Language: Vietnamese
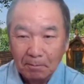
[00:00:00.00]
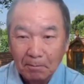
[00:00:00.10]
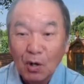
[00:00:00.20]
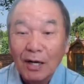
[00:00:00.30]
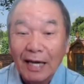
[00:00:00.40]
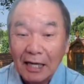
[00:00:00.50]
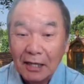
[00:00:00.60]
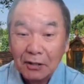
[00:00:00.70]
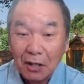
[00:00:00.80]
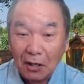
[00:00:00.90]
một
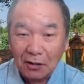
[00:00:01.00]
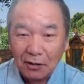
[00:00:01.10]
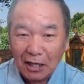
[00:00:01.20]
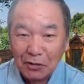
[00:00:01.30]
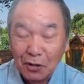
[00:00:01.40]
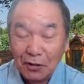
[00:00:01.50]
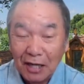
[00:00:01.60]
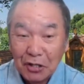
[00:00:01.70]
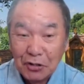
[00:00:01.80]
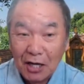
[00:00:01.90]
cái cỡ cái trở
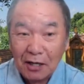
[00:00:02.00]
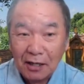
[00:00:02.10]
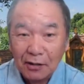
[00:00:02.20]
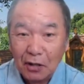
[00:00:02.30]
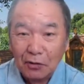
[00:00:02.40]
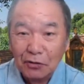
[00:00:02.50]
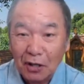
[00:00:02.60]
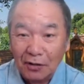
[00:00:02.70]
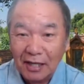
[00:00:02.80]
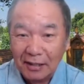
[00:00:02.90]
cái chế cỡ
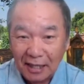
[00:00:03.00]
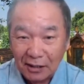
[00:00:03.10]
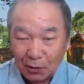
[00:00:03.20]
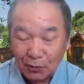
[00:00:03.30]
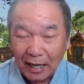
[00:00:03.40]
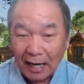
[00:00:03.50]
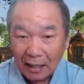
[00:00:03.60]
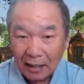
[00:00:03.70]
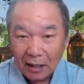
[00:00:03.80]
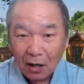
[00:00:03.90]
tròn để tên đầu giả
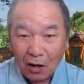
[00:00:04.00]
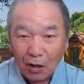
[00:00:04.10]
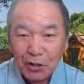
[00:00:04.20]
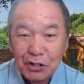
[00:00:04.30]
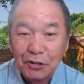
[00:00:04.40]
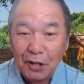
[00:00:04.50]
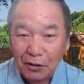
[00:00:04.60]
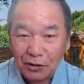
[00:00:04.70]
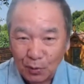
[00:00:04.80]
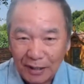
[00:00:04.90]
họ xí tạo
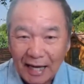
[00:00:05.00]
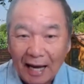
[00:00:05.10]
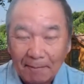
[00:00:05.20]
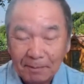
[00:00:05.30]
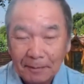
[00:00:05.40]
trong lý chả